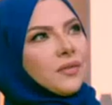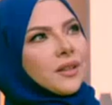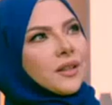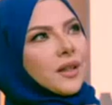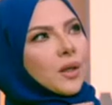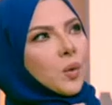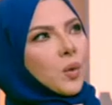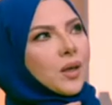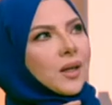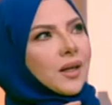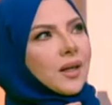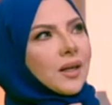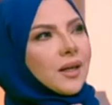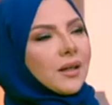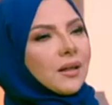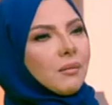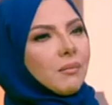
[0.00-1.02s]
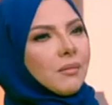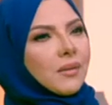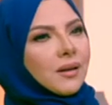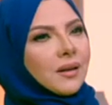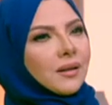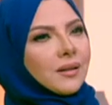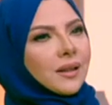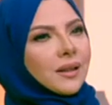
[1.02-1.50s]
الفكرة كلها
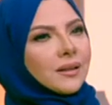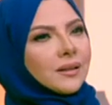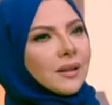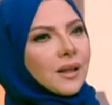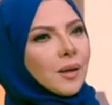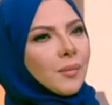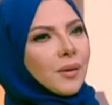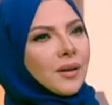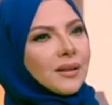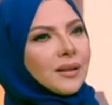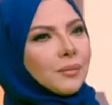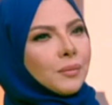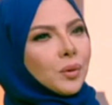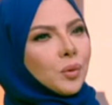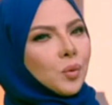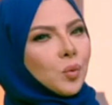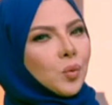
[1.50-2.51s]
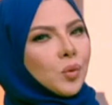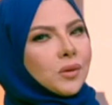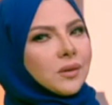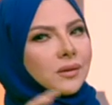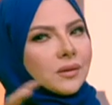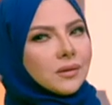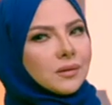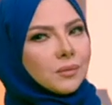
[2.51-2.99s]
لما يعني طالما احنا
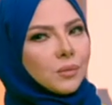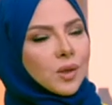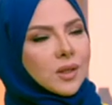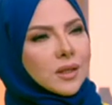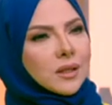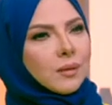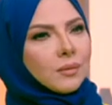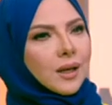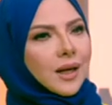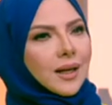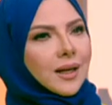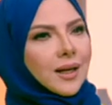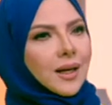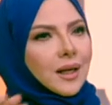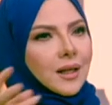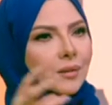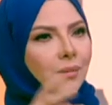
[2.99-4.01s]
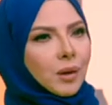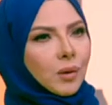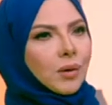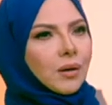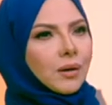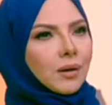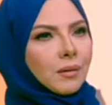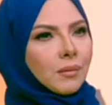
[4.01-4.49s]
بنقول مؤسسة نبض الحياة يبقى
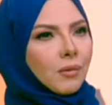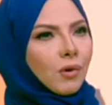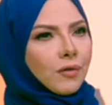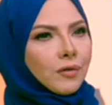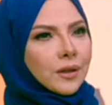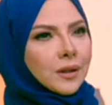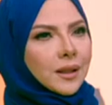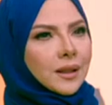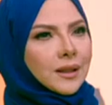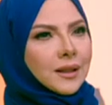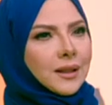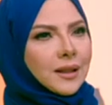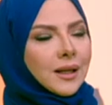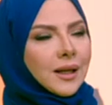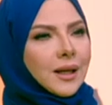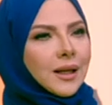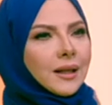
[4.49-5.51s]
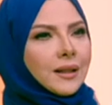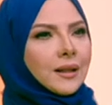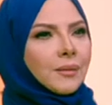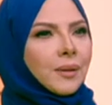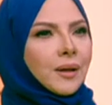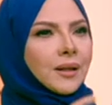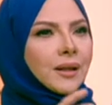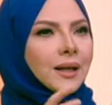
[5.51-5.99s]
وقف النخيل
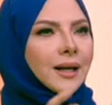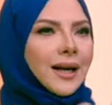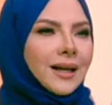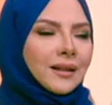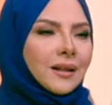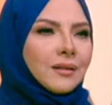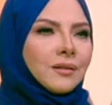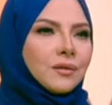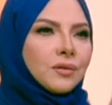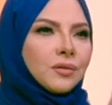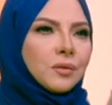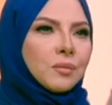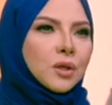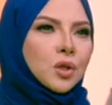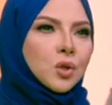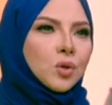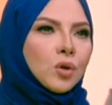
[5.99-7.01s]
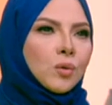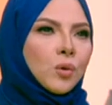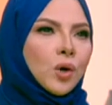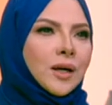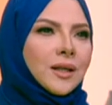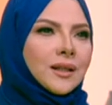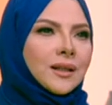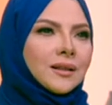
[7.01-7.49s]
يبقى نجحنا في مشروع أكيد.
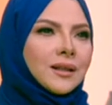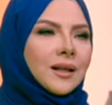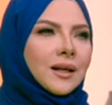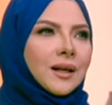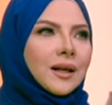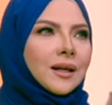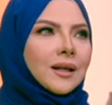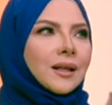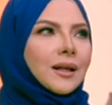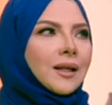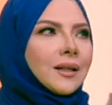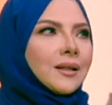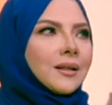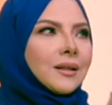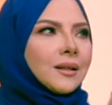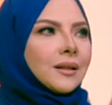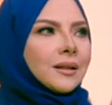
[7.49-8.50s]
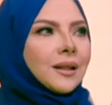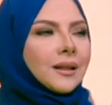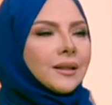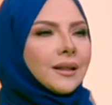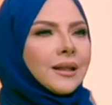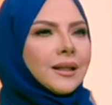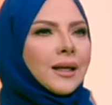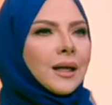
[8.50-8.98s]
معين أكيد طبعا. كان
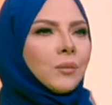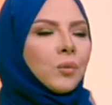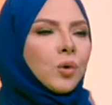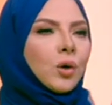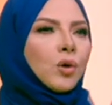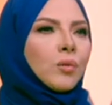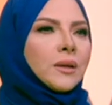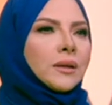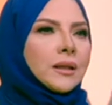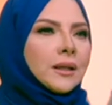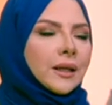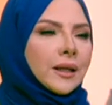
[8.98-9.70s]
يعني ايه كان مقومات